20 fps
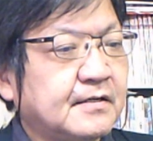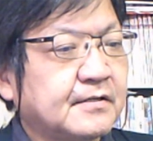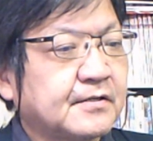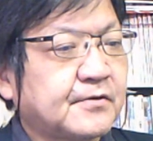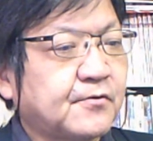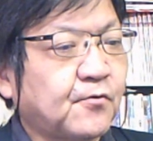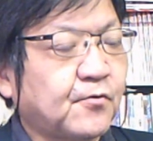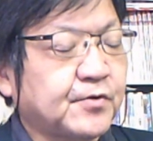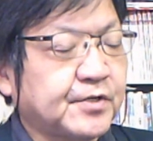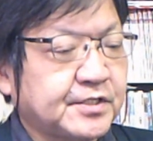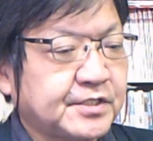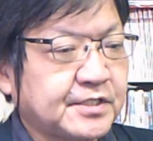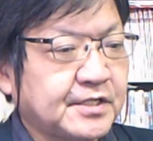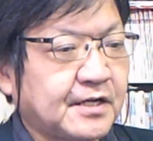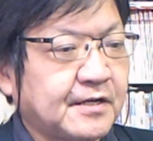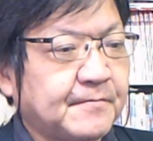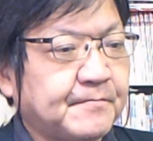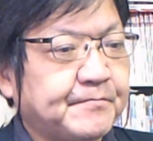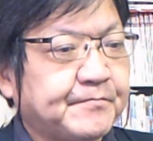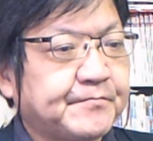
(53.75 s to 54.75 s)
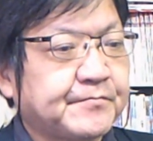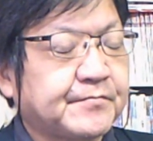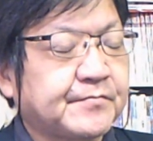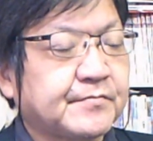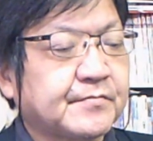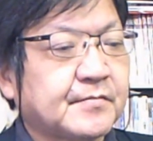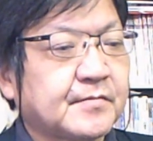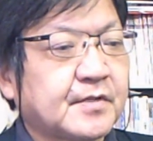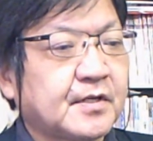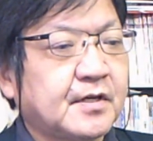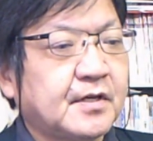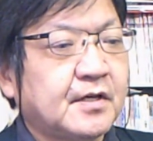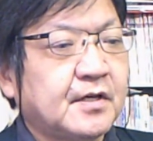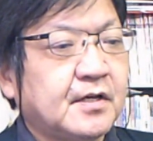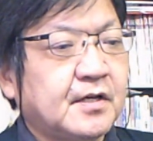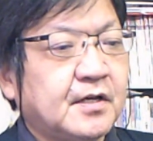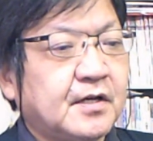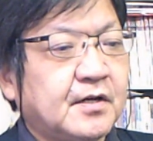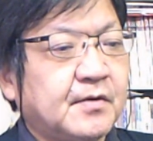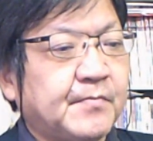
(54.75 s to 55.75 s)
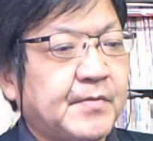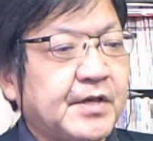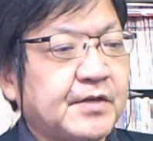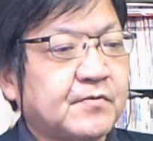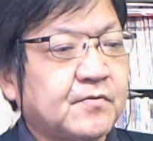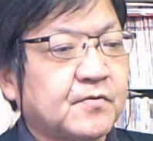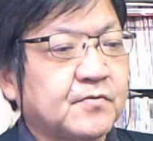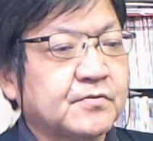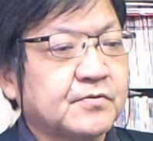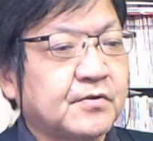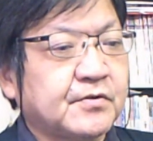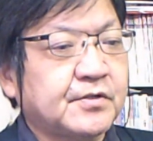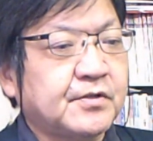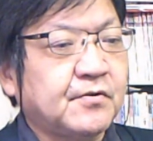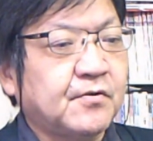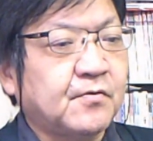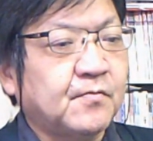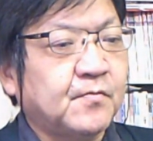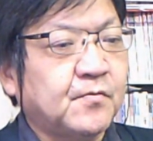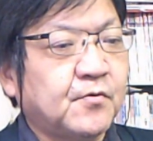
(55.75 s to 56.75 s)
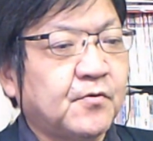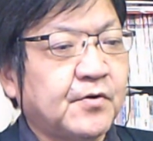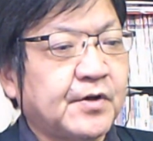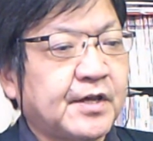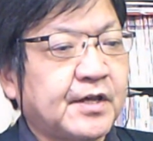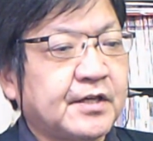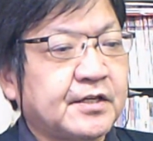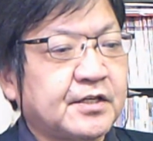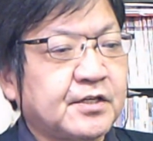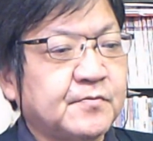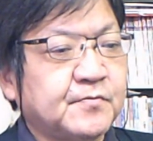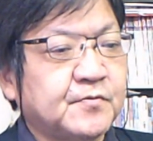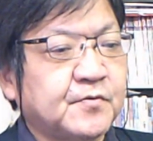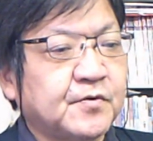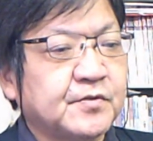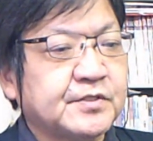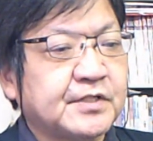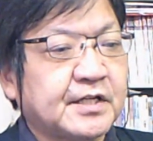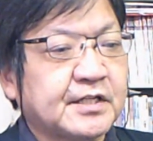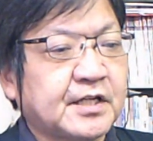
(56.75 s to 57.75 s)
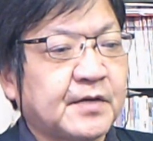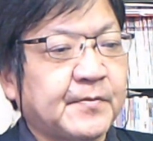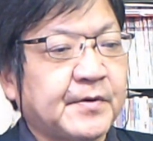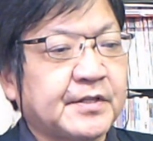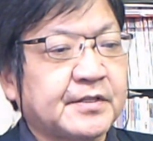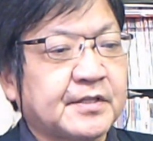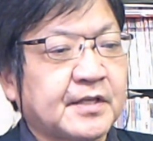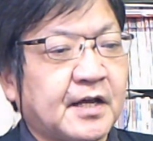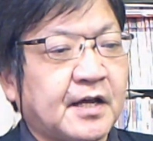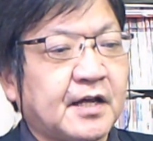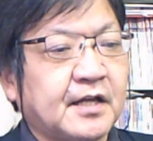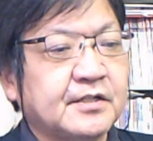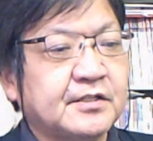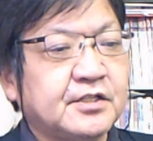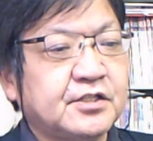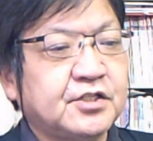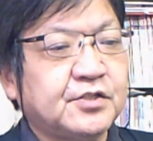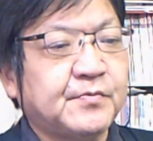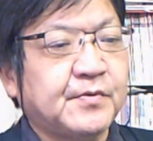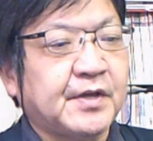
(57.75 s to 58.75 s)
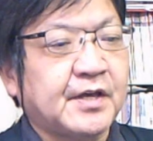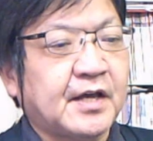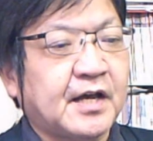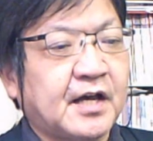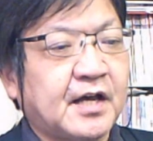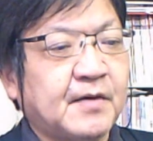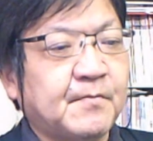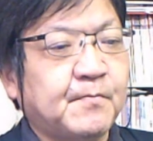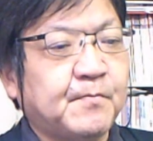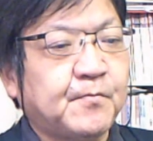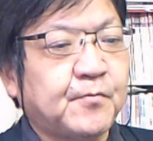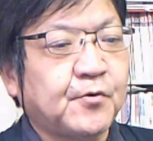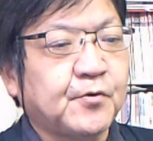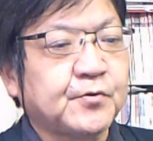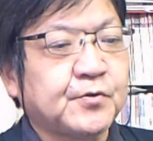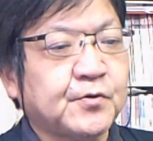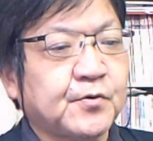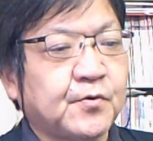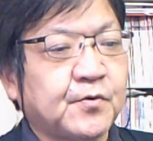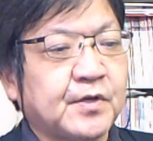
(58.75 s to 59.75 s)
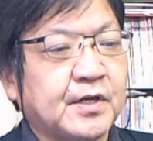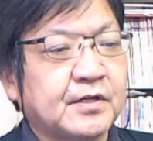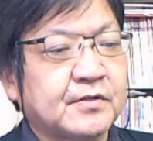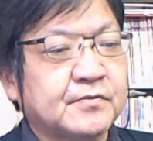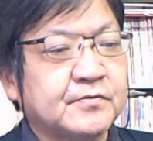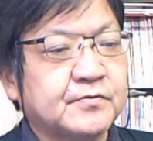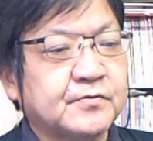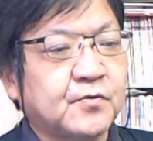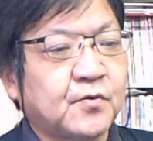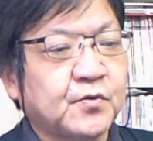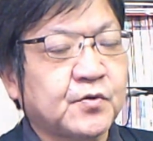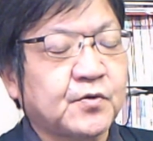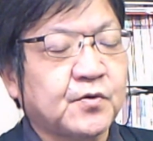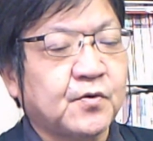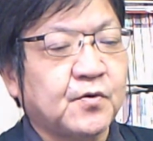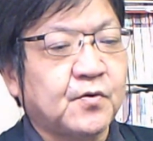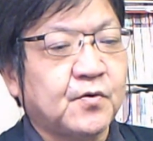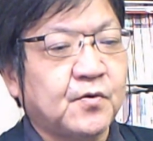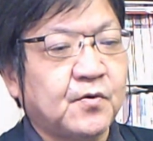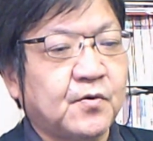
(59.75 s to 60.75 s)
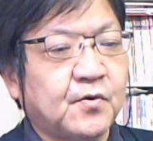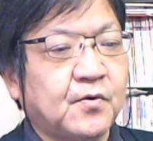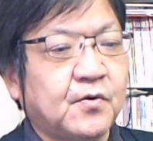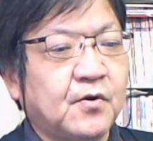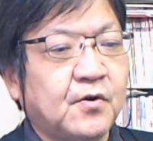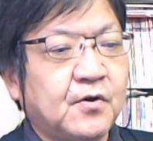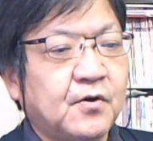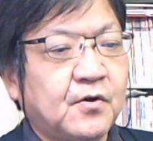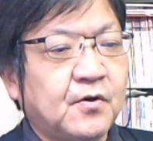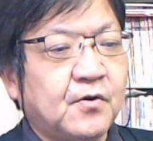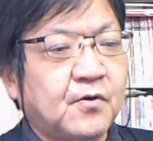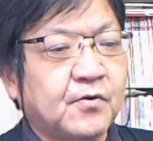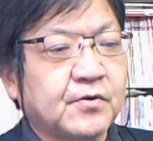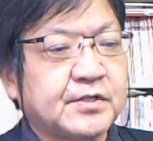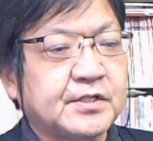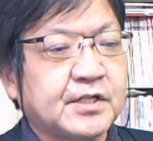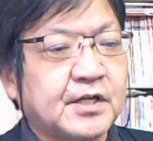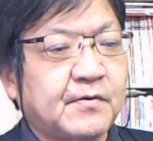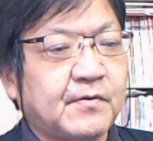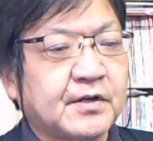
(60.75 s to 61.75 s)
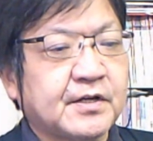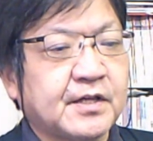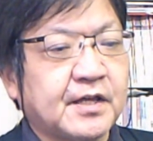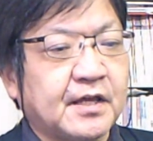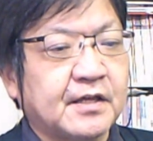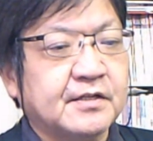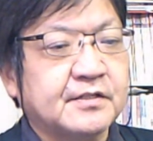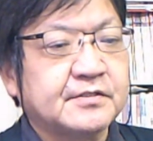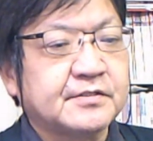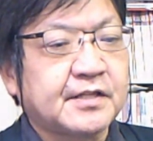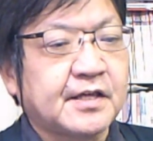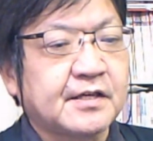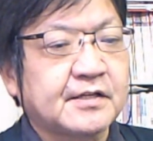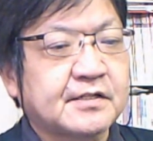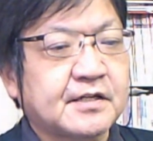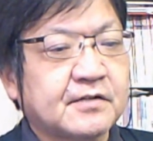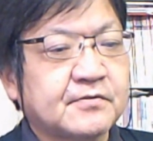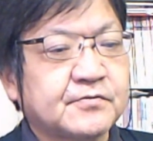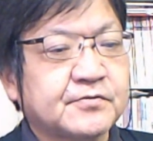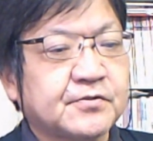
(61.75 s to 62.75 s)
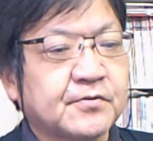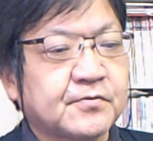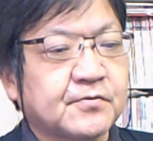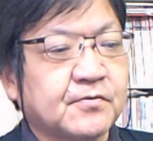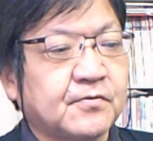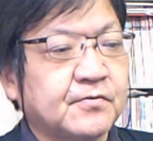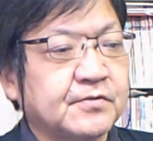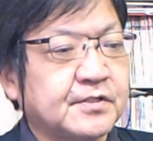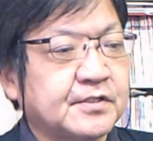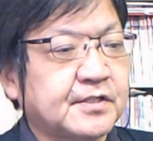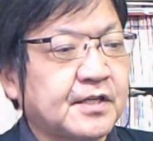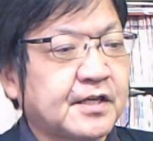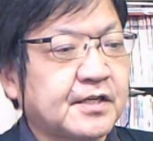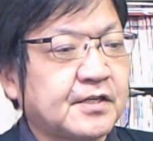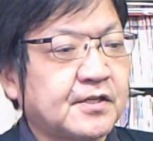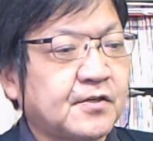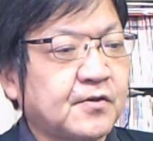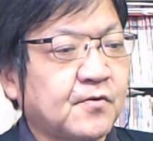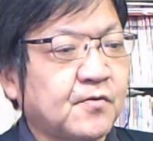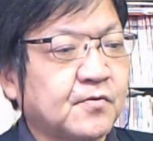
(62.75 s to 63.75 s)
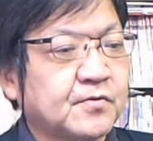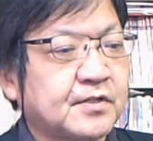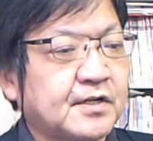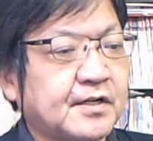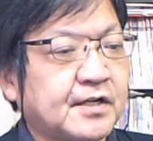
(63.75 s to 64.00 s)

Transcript: 協議した。米国の日本防衛義務を定めた日米安保条約5条を沖縄県尖閣諸島に適用さ